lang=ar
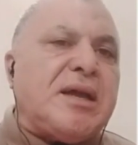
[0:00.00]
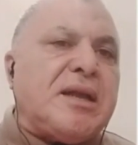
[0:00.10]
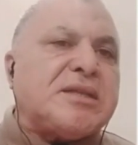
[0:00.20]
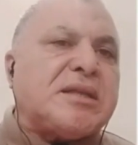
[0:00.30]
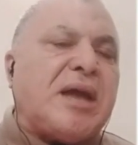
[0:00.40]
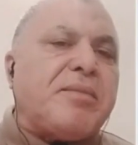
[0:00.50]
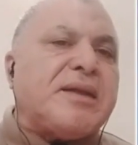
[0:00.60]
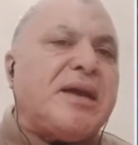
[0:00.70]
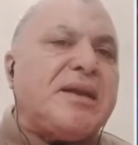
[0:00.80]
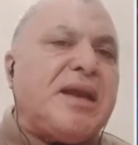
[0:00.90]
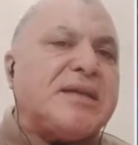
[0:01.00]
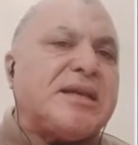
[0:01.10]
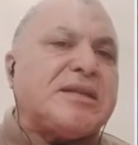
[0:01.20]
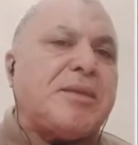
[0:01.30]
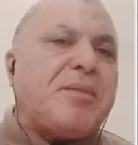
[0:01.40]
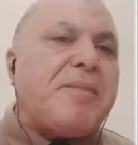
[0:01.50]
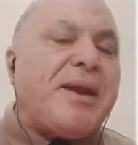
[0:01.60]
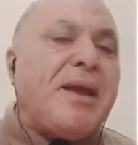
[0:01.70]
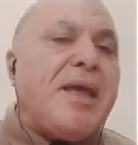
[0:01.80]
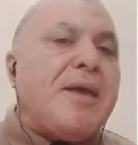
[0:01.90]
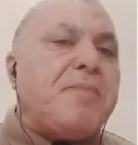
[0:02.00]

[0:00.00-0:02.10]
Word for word: استطاع المرض ان ينحصر تماما